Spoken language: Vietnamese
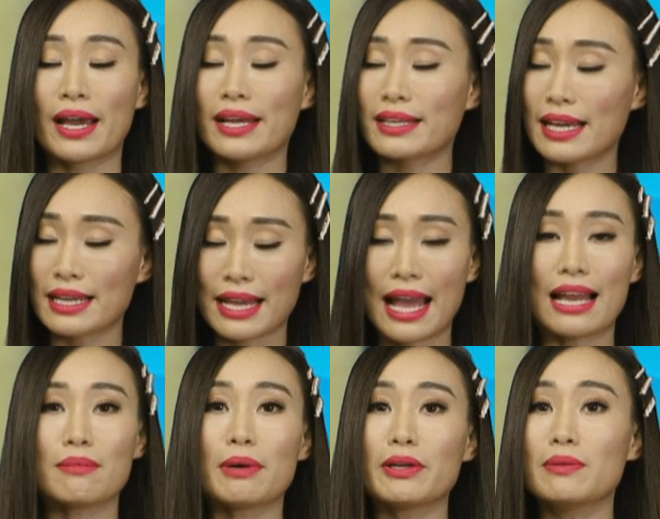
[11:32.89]
hay kể
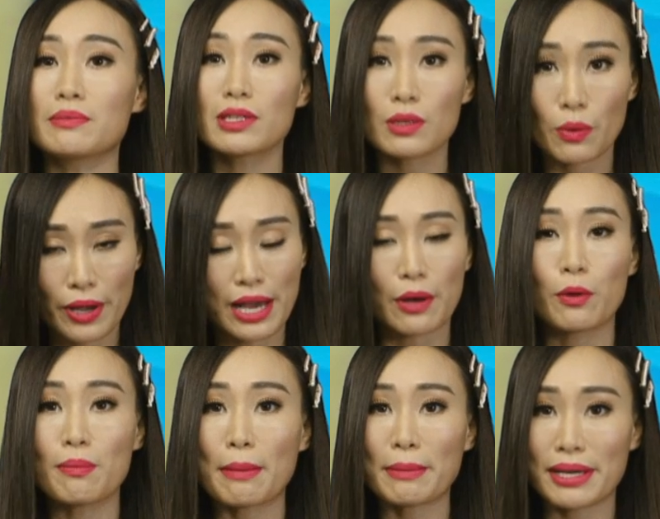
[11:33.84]
cả là bảo hiểm sức khỏe
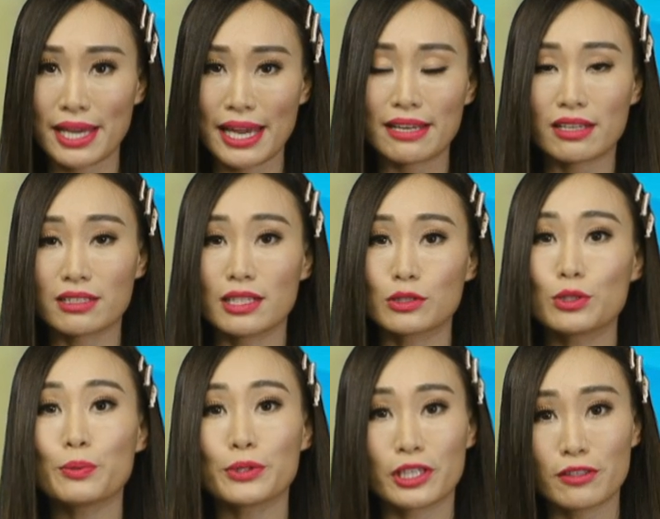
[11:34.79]
Obamacare được trợ
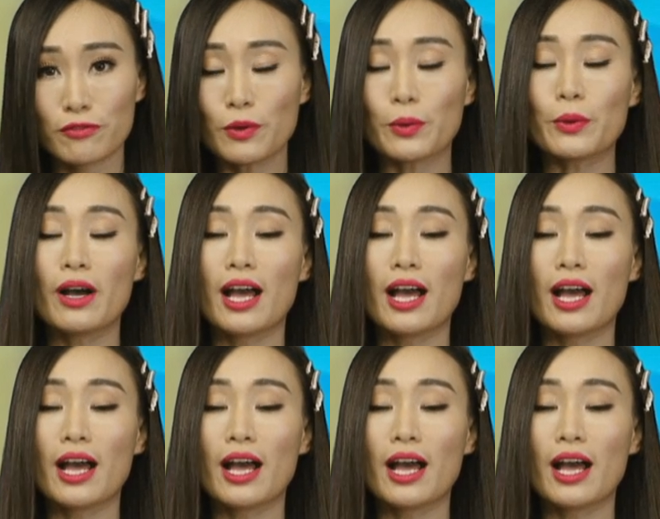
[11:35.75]
giúp của chính phủ